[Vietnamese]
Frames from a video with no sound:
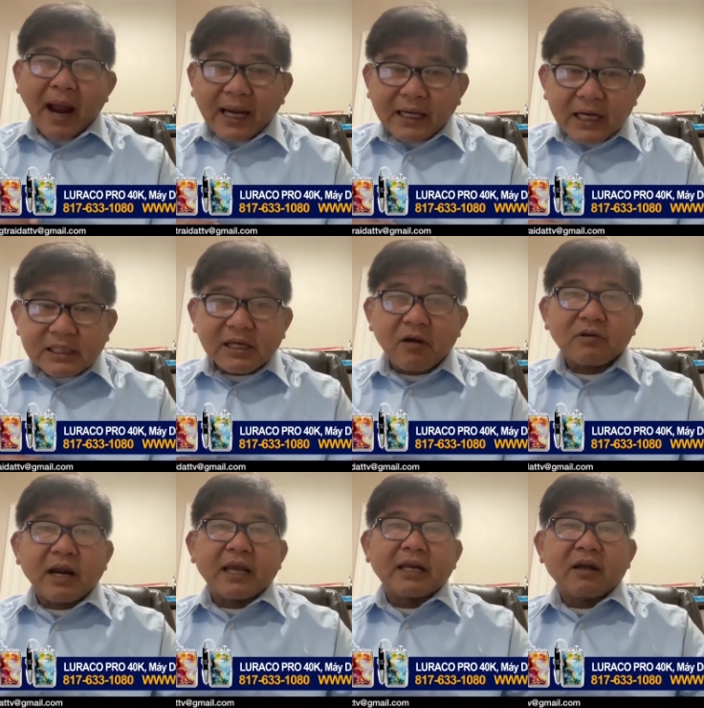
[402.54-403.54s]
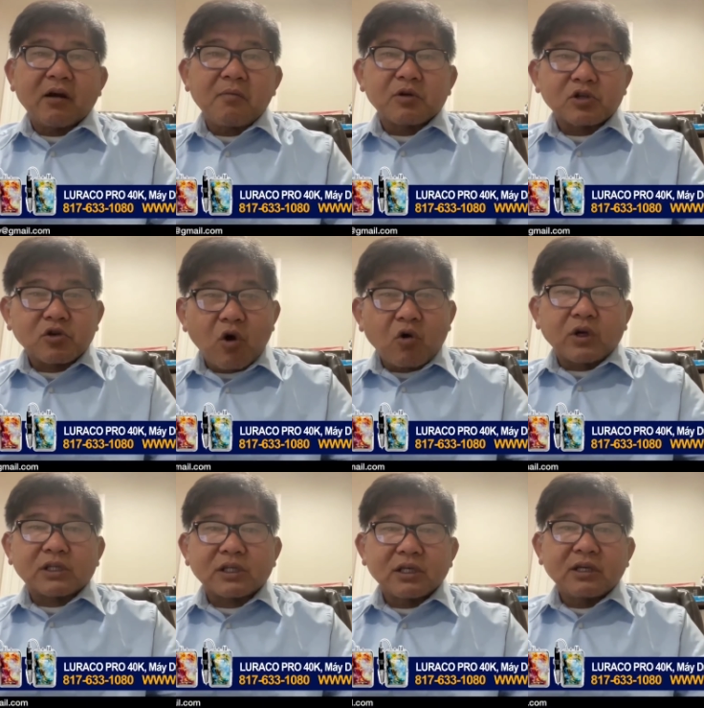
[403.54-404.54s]
mãi đến sau này đã có một số
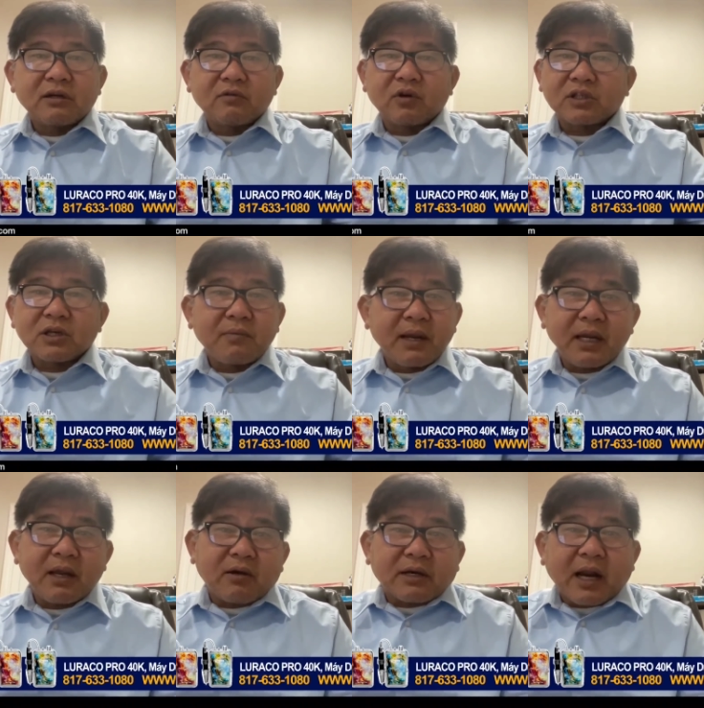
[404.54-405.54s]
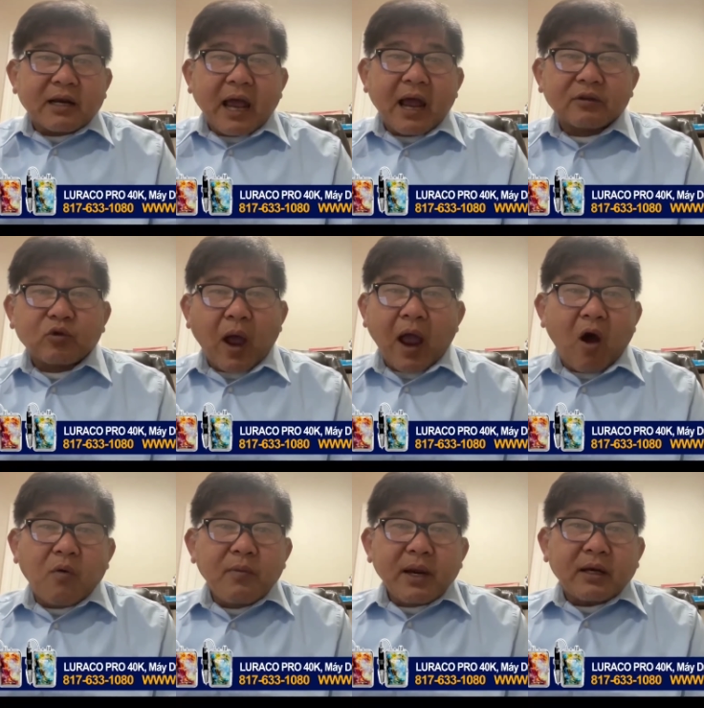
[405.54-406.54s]
luật sư luật sư Mỹ họ ra là tòa
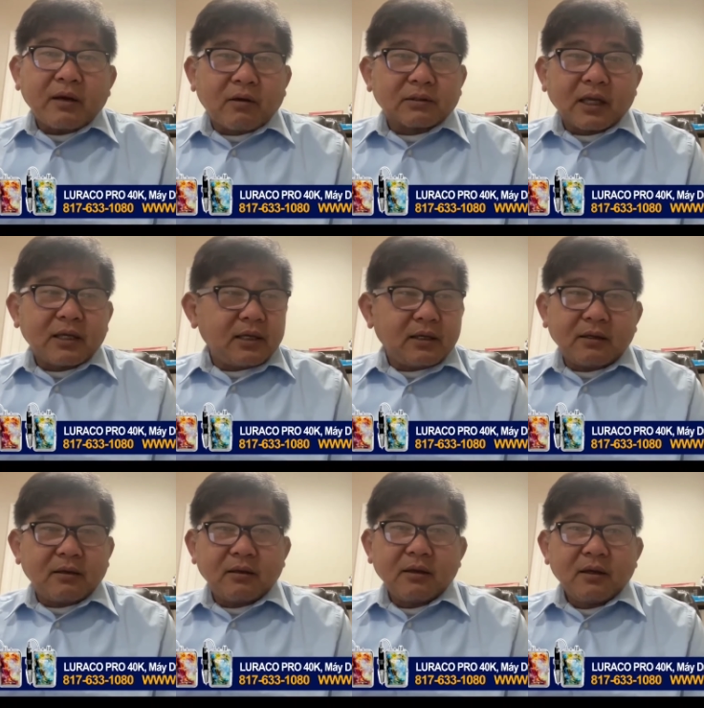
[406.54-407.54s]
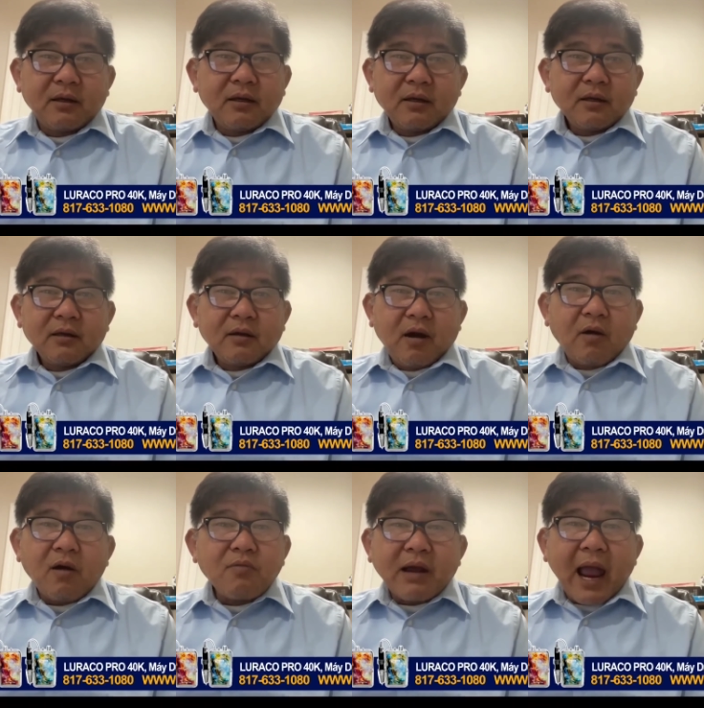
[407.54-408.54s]
họ không biết họ thấy
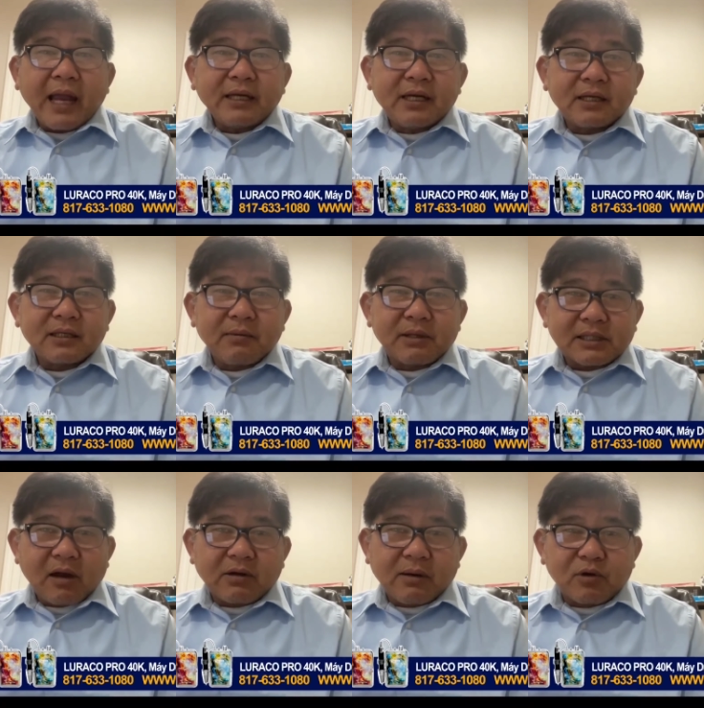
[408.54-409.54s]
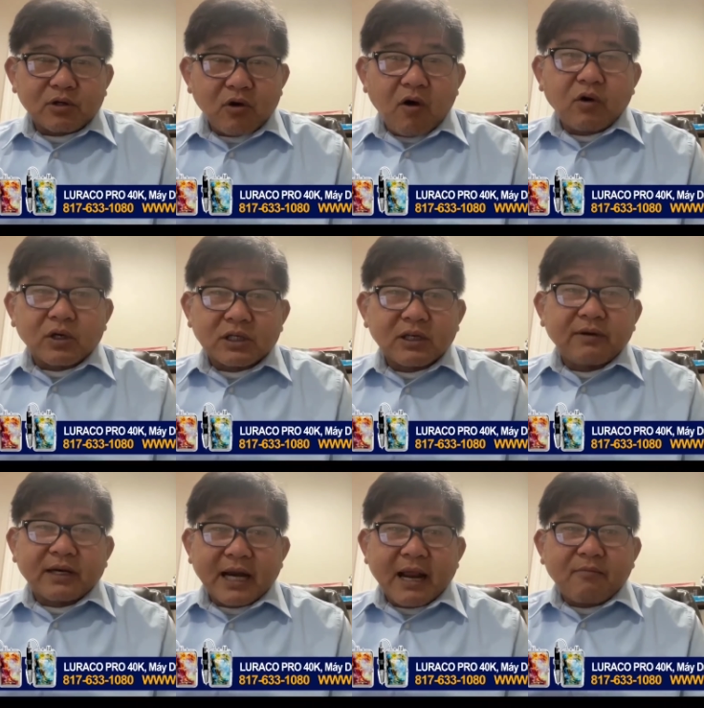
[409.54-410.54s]
họ không cãi được nhưng mà sau này một số luật
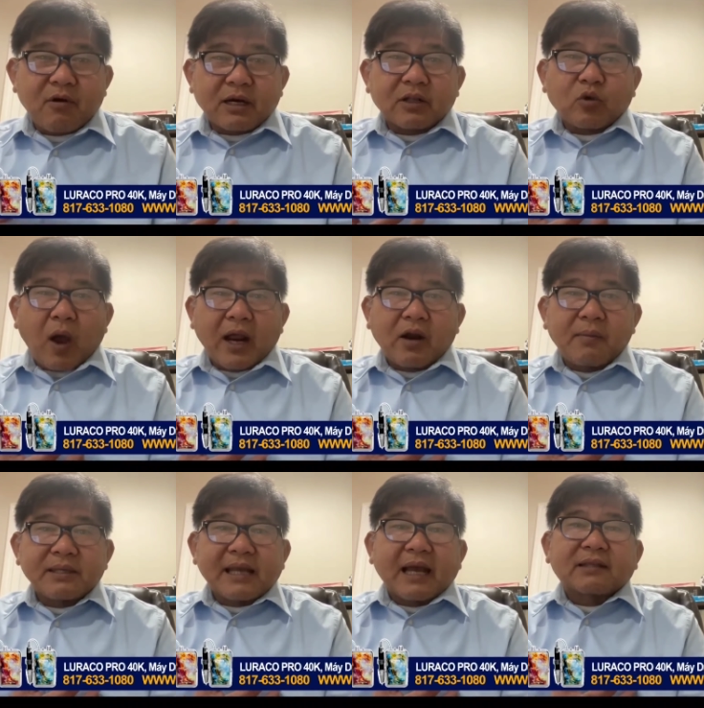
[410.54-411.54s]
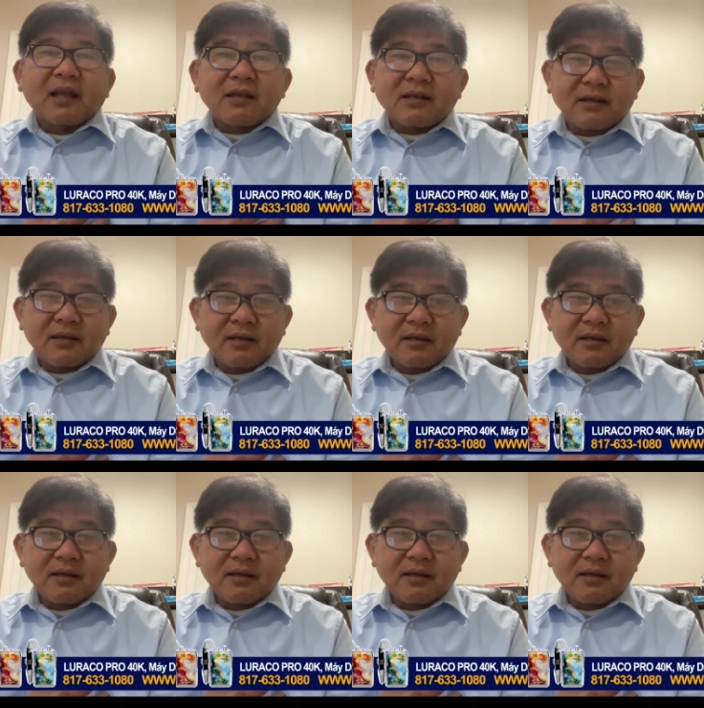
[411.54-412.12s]
sư Việt Nam họ ra tòa họ mới giải thích